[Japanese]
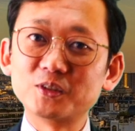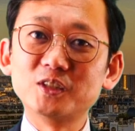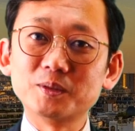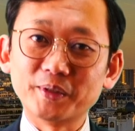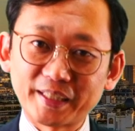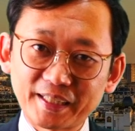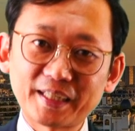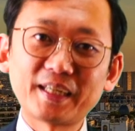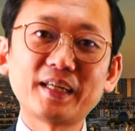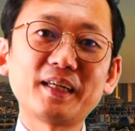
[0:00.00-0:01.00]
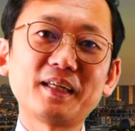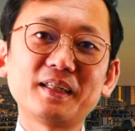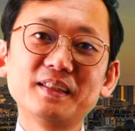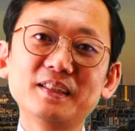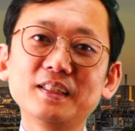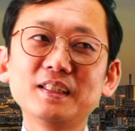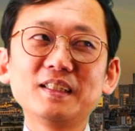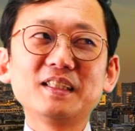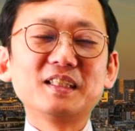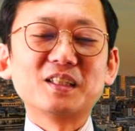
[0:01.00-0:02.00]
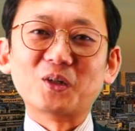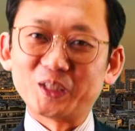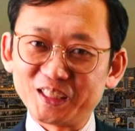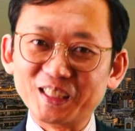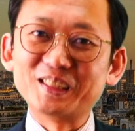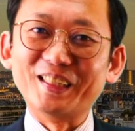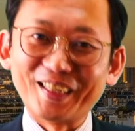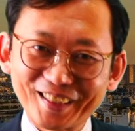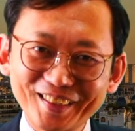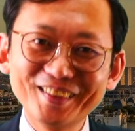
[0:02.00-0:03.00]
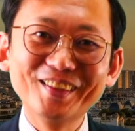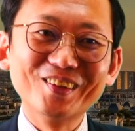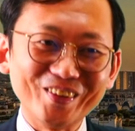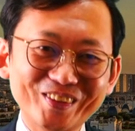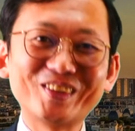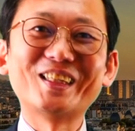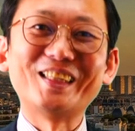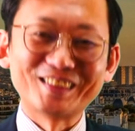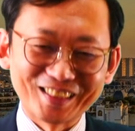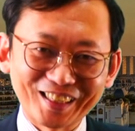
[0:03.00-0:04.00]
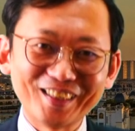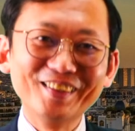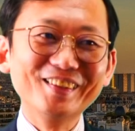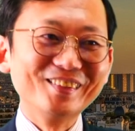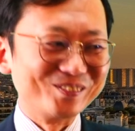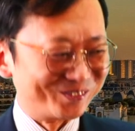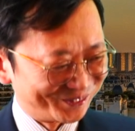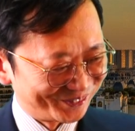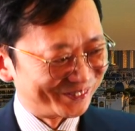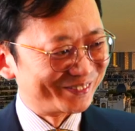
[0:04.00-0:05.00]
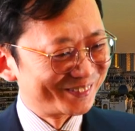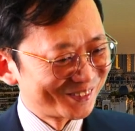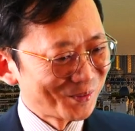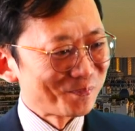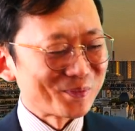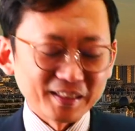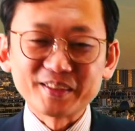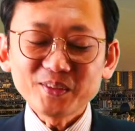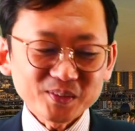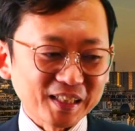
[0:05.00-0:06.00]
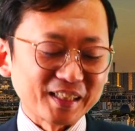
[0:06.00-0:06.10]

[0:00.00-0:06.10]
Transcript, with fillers: のスーツもね欲しいですね置いておきたいですねうんということで